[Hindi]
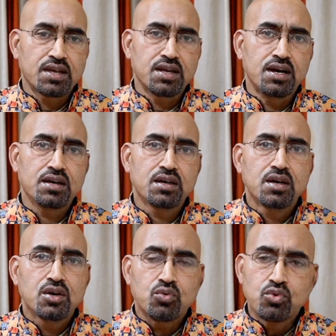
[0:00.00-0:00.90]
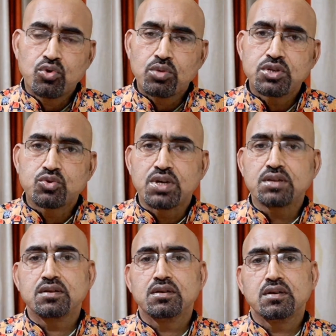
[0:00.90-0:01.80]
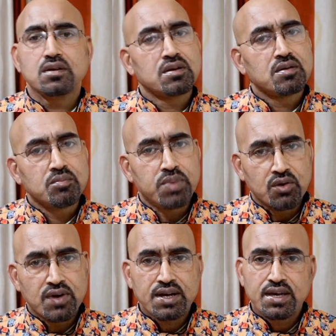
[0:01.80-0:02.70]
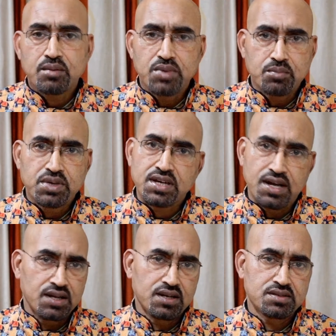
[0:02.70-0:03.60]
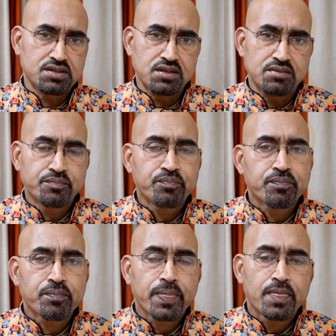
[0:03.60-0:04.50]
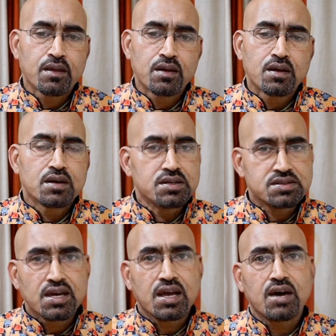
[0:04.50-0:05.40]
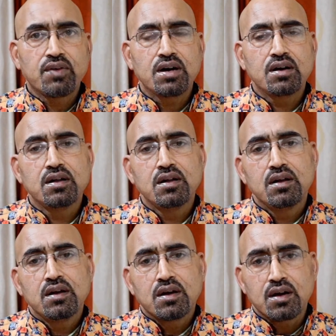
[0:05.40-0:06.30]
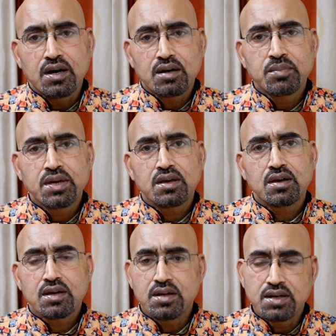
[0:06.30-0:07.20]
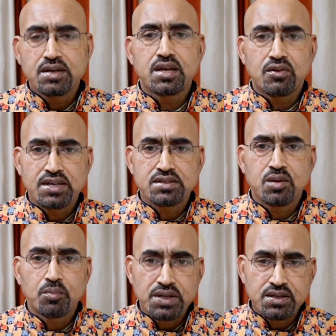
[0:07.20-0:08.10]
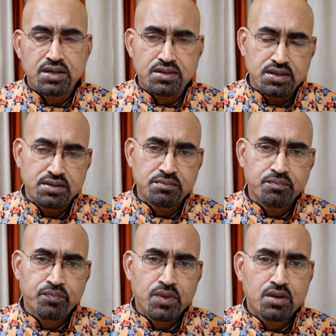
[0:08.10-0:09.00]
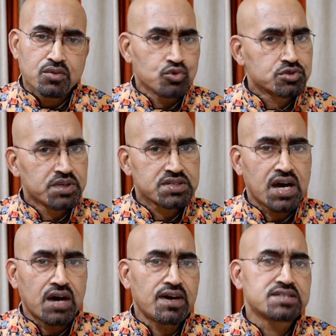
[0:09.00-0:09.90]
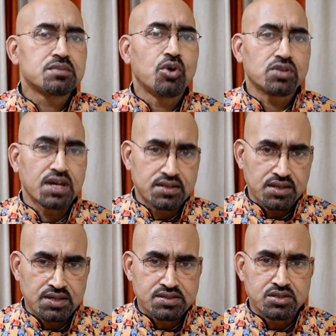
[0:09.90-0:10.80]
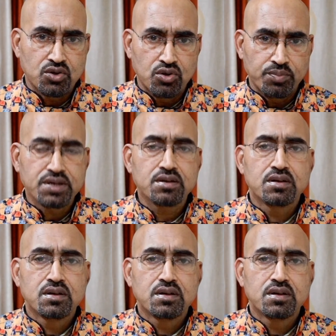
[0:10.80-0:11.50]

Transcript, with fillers: जाता है उनको भी तुरंत बनवा के या मरम्मत करा लेना चाहिए इसके अलावा घर में खिड़की दरवाजे जब हम बंद करते हैं तो उसमें से आवाज़ें बहुत आती हैं ऐसी जगहों पे